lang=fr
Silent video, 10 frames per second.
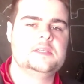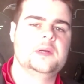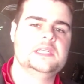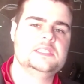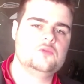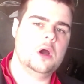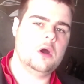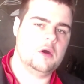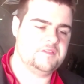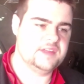pas l'histoire,
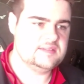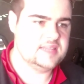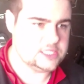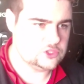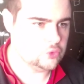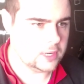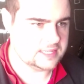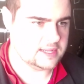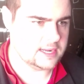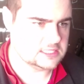en fait Tech2
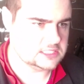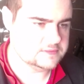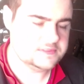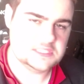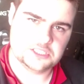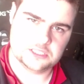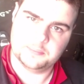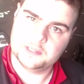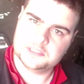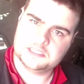Interactive, si je dis
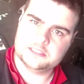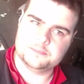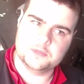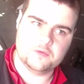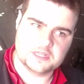pas de bêtises, mais on va